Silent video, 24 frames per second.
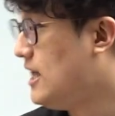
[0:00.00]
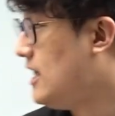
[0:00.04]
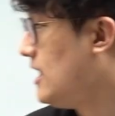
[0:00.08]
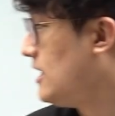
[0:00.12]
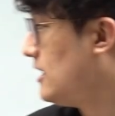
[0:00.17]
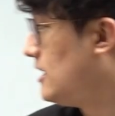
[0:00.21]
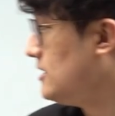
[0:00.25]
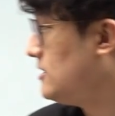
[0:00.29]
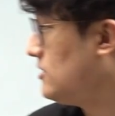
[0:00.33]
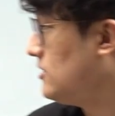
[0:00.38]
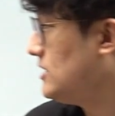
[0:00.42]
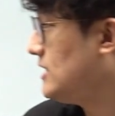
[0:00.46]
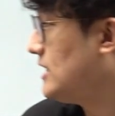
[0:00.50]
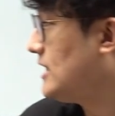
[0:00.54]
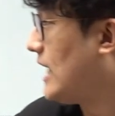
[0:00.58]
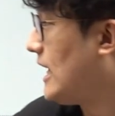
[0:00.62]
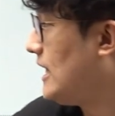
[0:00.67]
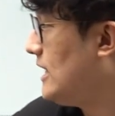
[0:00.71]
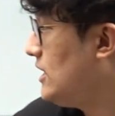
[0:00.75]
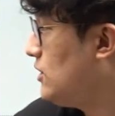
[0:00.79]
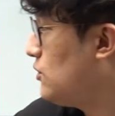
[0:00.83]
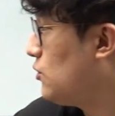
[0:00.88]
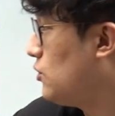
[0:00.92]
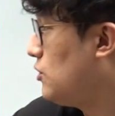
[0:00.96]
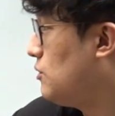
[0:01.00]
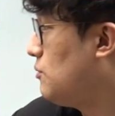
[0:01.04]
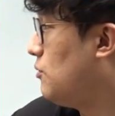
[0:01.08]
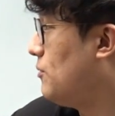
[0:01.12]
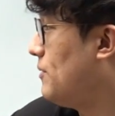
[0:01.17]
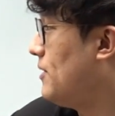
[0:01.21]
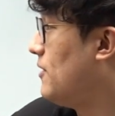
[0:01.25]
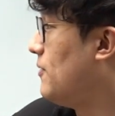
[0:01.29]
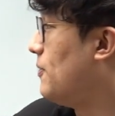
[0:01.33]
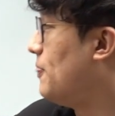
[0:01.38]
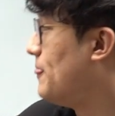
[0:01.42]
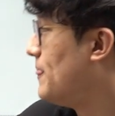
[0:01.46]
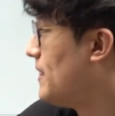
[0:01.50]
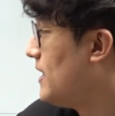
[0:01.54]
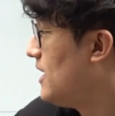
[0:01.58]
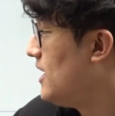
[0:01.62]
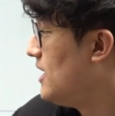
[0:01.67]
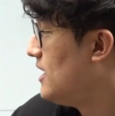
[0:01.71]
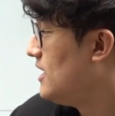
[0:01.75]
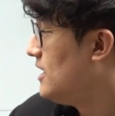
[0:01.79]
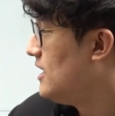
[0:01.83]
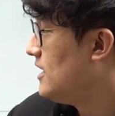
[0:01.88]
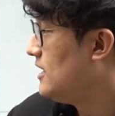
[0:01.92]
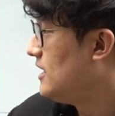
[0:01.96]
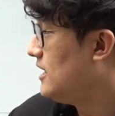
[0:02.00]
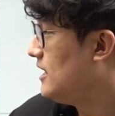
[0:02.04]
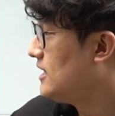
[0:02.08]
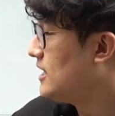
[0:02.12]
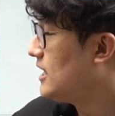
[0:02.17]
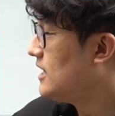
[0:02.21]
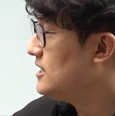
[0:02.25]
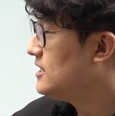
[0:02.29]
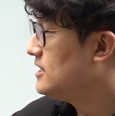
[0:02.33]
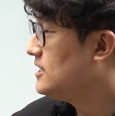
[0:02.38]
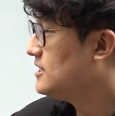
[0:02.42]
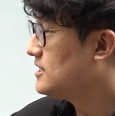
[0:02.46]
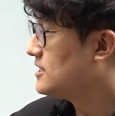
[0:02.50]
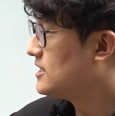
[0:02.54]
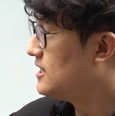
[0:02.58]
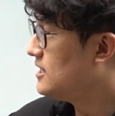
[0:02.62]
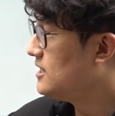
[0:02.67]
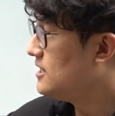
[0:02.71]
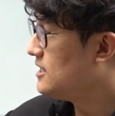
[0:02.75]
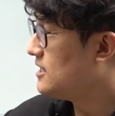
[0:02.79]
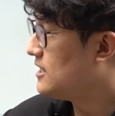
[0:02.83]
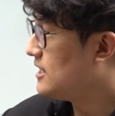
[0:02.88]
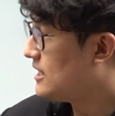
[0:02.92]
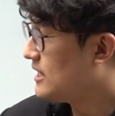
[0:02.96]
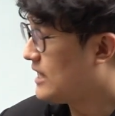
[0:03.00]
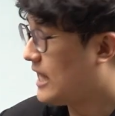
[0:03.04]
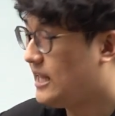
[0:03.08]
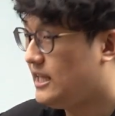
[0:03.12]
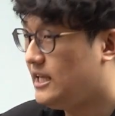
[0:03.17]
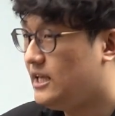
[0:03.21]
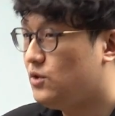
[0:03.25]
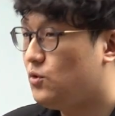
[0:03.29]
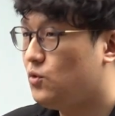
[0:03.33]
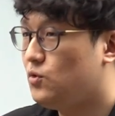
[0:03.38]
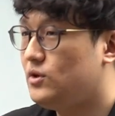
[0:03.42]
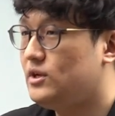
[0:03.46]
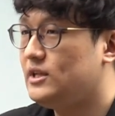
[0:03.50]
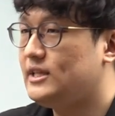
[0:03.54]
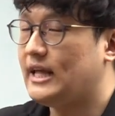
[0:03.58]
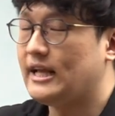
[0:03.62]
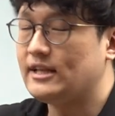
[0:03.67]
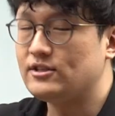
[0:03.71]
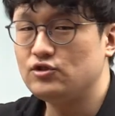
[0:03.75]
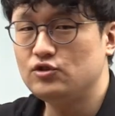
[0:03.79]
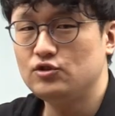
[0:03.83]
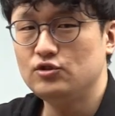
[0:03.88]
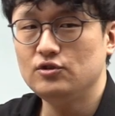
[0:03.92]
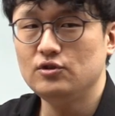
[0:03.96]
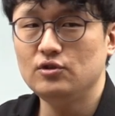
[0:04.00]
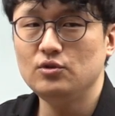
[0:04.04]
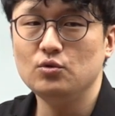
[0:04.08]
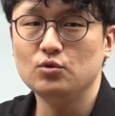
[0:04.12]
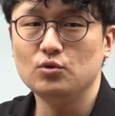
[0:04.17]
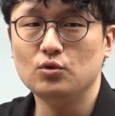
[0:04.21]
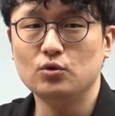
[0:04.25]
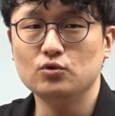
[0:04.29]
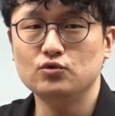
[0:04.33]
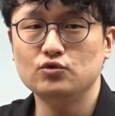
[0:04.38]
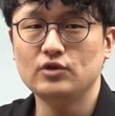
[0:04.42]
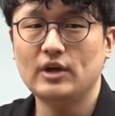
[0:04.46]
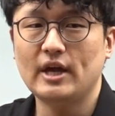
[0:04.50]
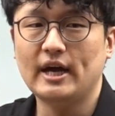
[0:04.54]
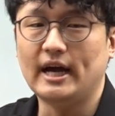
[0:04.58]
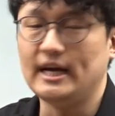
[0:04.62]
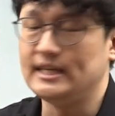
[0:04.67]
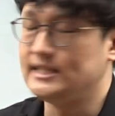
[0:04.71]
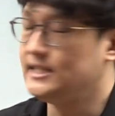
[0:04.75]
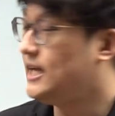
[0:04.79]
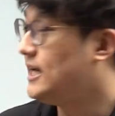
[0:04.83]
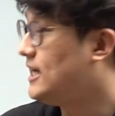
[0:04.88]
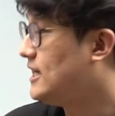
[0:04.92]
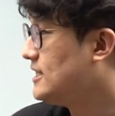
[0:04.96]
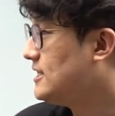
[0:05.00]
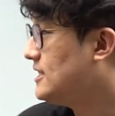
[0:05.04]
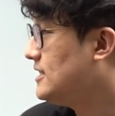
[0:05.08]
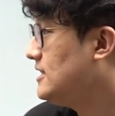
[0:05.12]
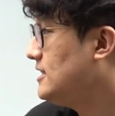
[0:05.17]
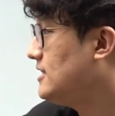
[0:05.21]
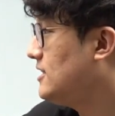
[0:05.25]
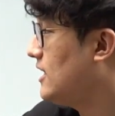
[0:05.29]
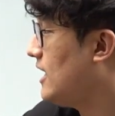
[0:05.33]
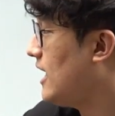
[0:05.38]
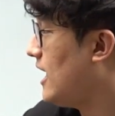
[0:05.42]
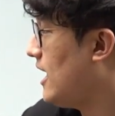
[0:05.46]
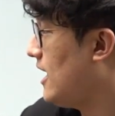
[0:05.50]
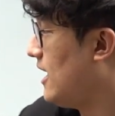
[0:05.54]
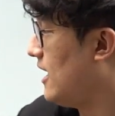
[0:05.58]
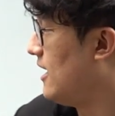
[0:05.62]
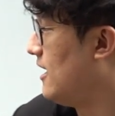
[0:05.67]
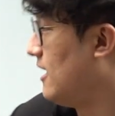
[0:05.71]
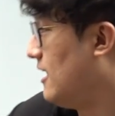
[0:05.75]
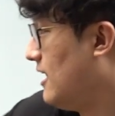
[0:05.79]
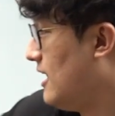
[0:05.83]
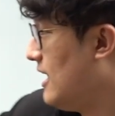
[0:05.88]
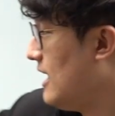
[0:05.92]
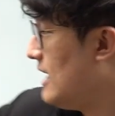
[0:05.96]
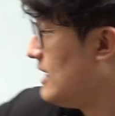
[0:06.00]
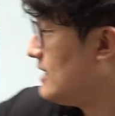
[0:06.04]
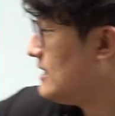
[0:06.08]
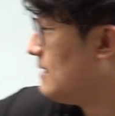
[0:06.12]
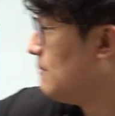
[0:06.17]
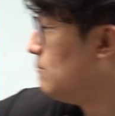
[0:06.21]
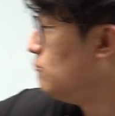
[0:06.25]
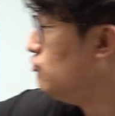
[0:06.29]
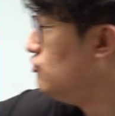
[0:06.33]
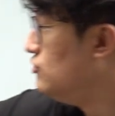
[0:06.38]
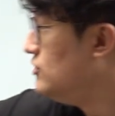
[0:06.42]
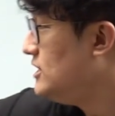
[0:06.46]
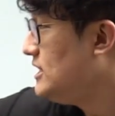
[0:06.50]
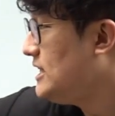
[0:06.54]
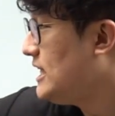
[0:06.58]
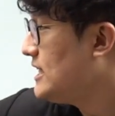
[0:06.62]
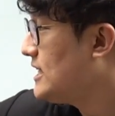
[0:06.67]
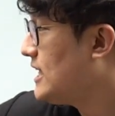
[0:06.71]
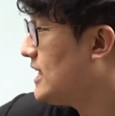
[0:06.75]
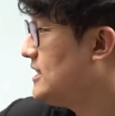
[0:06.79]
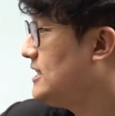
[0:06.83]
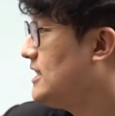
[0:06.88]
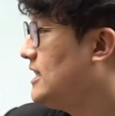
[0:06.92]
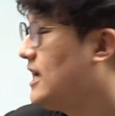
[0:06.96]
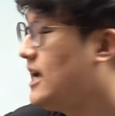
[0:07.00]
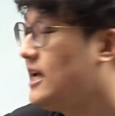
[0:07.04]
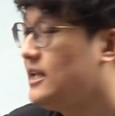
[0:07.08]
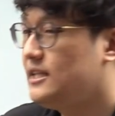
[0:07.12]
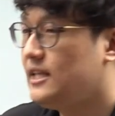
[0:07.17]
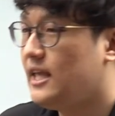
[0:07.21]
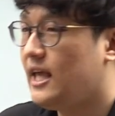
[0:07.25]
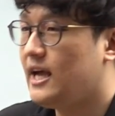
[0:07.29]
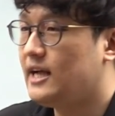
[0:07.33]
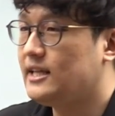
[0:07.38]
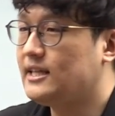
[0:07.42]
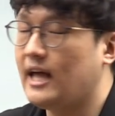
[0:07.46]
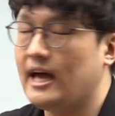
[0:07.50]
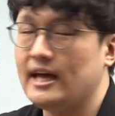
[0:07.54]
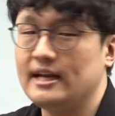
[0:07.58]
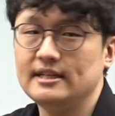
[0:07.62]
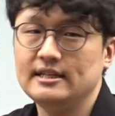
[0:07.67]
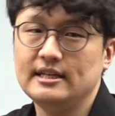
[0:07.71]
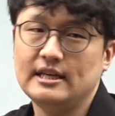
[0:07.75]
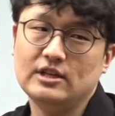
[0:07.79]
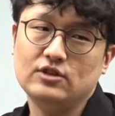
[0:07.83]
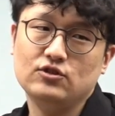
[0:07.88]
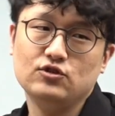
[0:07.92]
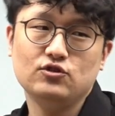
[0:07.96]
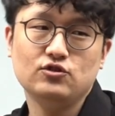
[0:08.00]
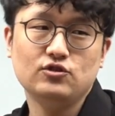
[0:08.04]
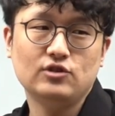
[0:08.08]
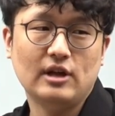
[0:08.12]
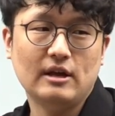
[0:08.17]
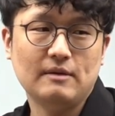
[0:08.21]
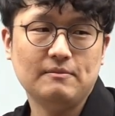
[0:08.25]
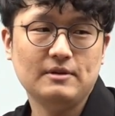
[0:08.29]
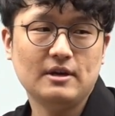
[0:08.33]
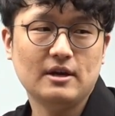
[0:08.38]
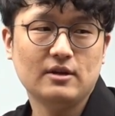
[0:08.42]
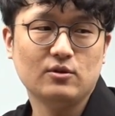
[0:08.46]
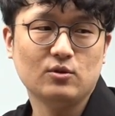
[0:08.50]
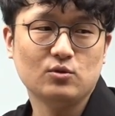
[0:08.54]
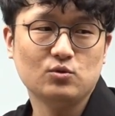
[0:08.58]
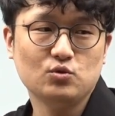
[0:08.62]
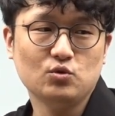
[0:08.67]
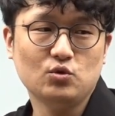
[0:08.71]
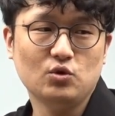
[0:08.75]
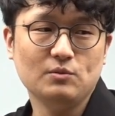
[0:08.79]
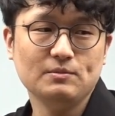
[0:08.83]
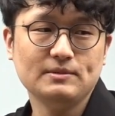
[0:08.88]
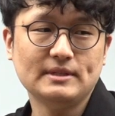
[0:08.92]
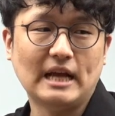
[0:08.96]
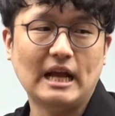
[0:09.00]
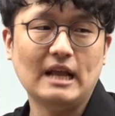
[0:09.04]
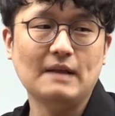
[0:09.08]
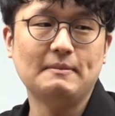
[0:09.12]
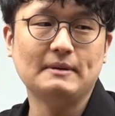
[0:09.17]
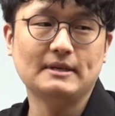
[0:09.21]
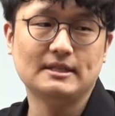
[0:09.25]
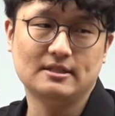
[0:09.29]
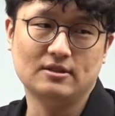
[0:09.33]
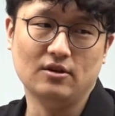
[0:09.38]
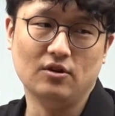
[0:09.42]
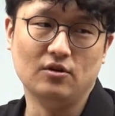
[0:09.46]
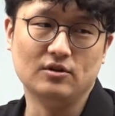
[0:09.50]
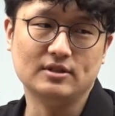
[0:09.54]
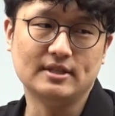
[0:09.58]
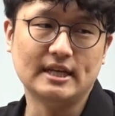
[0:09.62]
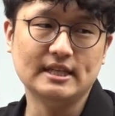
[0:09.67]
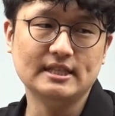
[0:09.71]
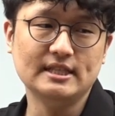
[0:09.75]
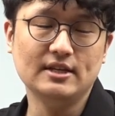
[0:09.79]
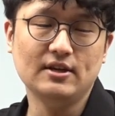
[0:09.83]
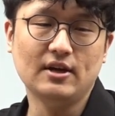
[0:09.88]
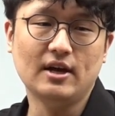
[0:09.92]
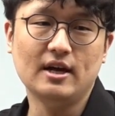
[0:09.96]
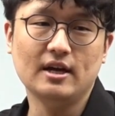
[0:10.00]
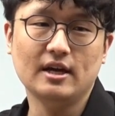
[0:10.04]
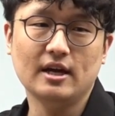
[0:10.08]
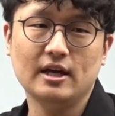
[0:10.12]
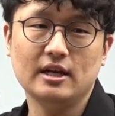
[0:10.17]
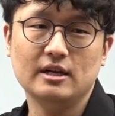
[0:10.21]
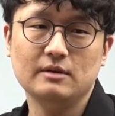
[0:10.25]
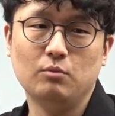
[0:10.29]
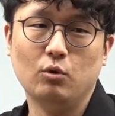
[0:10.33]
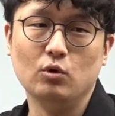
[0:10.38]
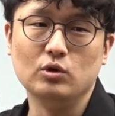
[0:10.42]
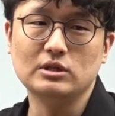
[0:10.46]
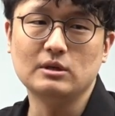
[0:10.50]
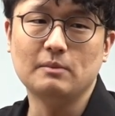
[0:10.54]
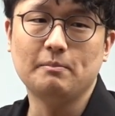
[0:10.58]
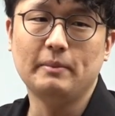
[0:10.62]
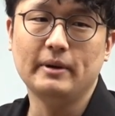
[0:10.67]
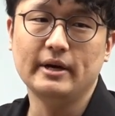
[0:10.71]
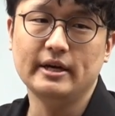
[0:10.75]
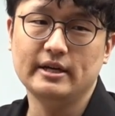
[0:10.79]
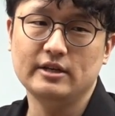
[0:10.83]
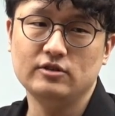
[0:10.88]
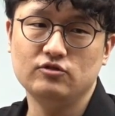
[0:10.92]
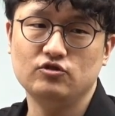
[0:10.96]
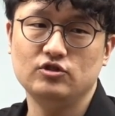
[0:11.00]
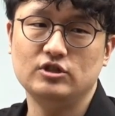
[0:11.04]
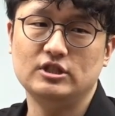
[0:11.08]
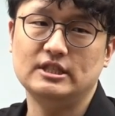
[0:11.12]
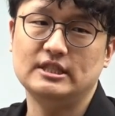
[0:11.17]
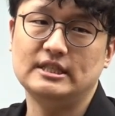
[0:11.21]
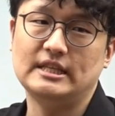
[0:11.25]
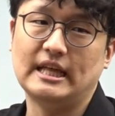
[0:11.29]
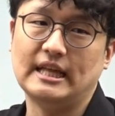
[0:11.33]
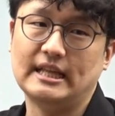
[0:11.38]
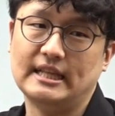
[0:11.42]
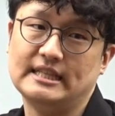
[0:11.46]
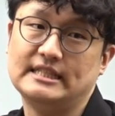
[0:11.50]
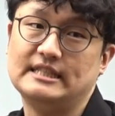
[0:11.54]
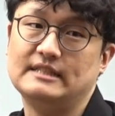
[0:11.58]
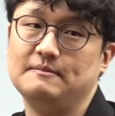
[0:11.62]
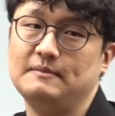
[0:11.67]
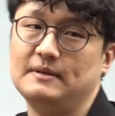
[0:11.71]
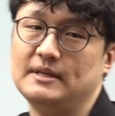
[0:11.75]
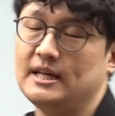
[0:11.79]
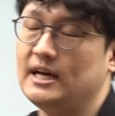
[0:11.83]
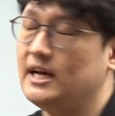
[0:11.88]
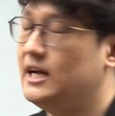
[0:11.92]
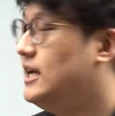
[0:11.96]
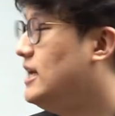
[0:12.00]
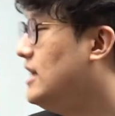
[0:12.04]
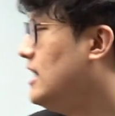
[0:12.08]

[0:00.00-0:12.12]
그래서 이제 난이도를 보면 일단은 그 난이도를 낮추는 요소 중에 가장 큰게 문제 사실관계가 다른 기출에 비해서 조금 짧았어요. 사실관계를 복잡하게 주지는 않았습니다.